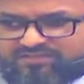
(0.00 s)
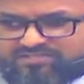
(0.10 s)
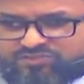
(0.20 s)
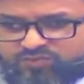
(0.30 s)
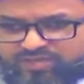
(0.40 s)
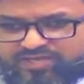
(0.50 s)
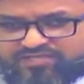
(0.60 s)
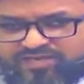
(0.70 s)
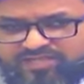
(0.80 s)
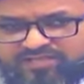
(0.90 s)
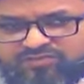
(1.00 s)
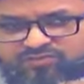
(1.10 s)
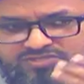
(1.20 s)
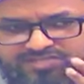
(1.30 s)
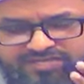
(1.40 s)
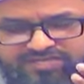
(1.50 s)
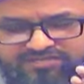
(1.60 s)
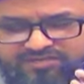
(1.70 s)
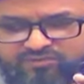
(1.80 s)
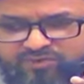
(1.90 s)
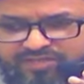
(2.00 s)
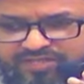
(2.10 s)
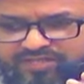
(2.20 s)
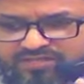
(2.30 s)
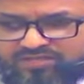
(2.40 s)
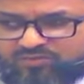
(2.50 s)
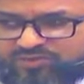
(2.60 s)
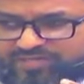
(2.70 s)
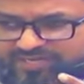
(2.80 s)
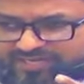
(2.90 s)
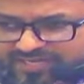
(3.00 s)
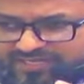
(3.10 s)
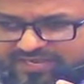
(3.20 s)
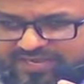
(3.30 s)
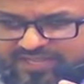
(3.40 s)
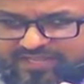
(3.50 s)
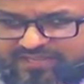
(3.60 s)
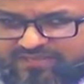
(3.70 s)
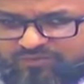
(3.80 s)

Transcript: சூரியன் தலைக்கு உச்சியில் இருக்கக்கூடிய ஒரு இக்கட்டான ஒரு